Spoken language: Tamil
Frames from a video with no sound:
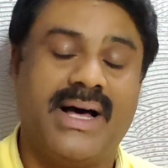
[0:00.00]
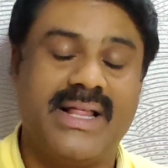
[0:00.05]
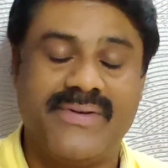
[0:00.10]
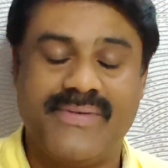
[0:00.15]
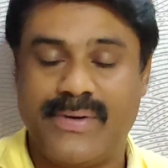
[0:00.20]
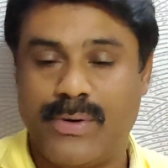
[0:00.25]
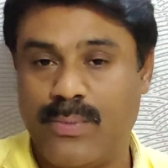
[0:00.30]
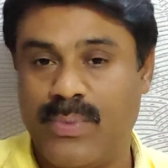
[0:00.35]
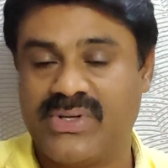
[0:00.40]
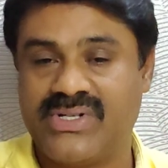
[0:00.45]

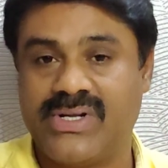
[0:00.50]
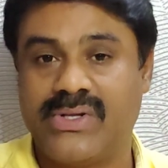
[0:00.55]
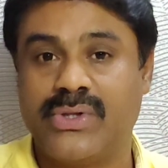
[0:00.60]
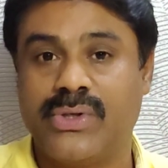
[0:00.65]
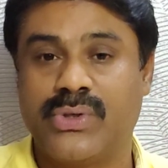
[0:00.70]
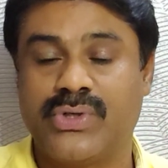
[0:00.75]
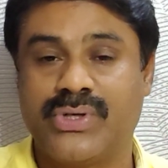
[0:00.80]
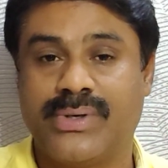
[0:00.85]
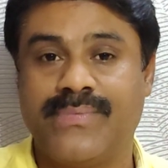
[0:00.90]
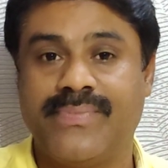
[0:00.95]
அதுவே ரொம்ப
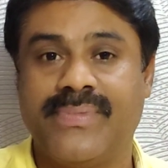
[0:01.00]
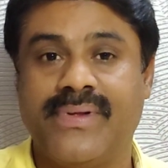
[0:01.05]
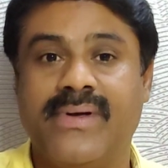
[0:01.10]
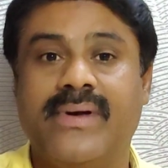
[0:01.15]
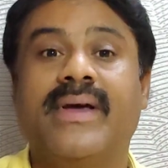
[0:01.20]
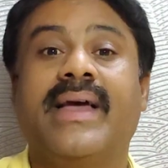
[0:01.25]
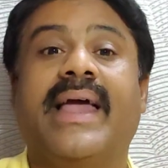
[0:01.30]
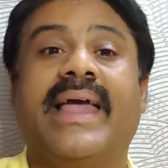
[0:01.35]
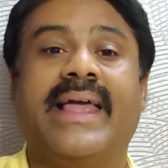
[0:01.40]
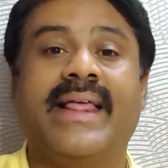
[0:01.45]
சந்தோஷம்
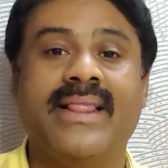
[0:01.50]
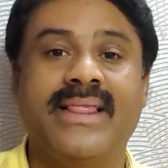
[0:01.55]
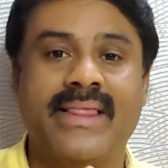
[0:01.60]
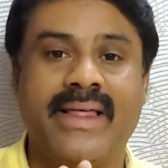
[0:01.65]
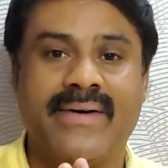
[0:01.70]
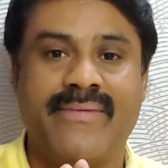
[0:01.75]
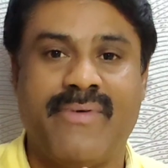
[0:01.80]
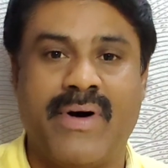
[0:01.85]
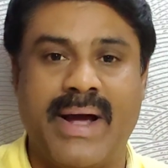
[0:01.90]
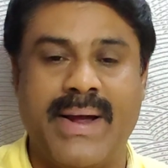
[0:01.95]

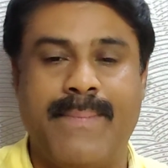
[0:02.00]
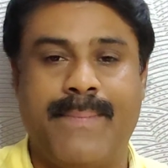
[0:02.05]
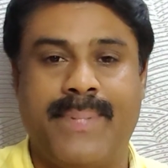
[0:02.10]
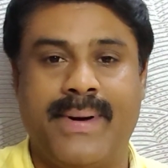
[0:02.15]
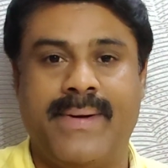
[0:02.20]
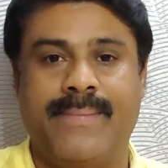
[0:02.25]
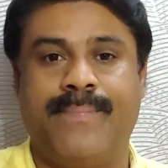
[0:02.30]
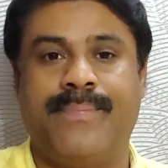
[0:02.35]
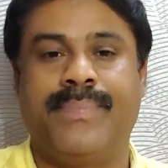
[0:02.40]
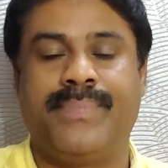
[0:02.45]
இந்த
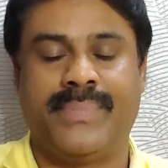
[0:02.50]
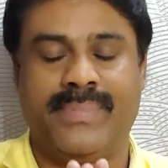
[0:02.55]
வாய்ப்பை